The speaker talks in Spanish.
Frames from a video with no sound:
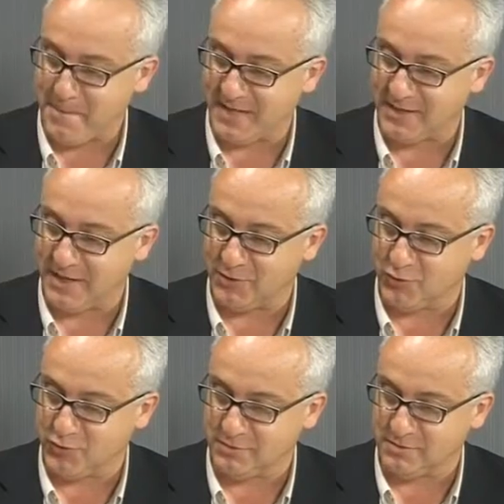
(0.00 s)

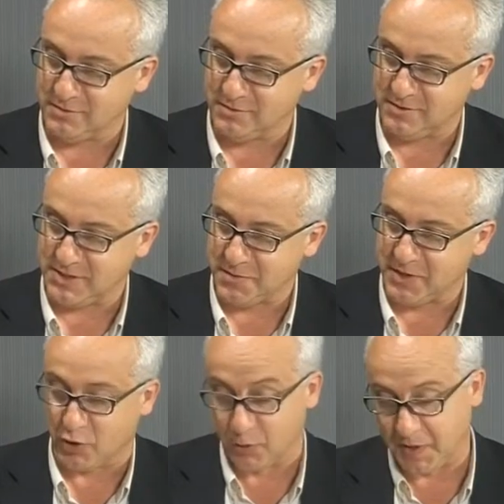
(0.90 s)
mandato
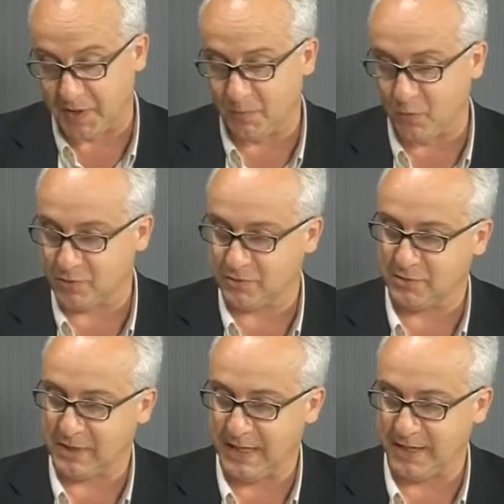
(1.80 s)
llevando, como
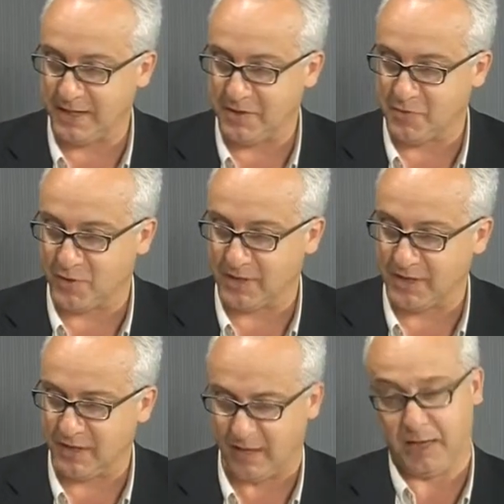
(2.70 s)
decíamos, áreas
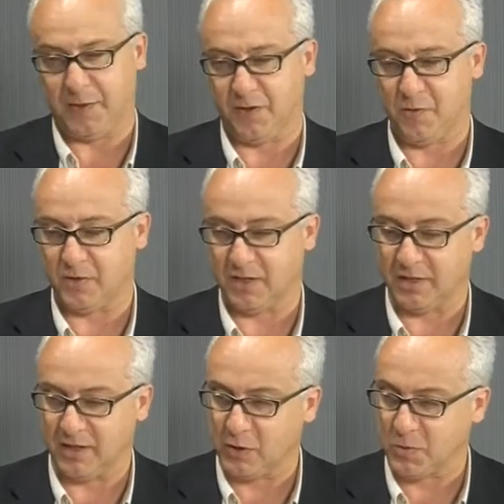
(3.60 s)
importantes, delegaciones
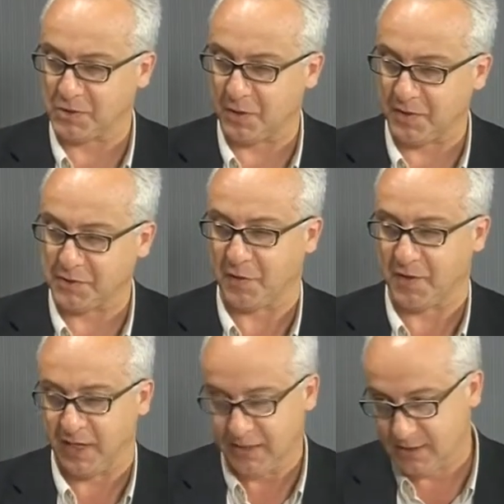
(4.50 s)
importantes como los servicios
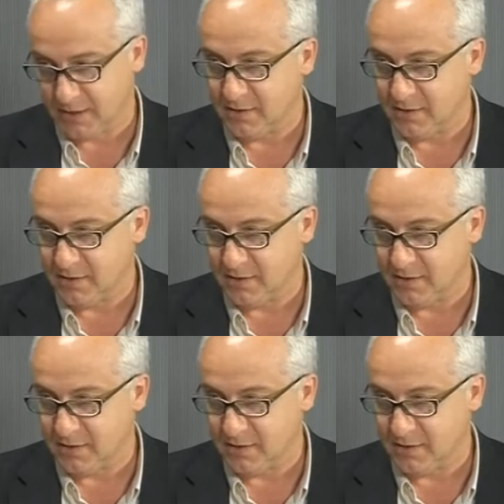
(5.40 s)
sociales,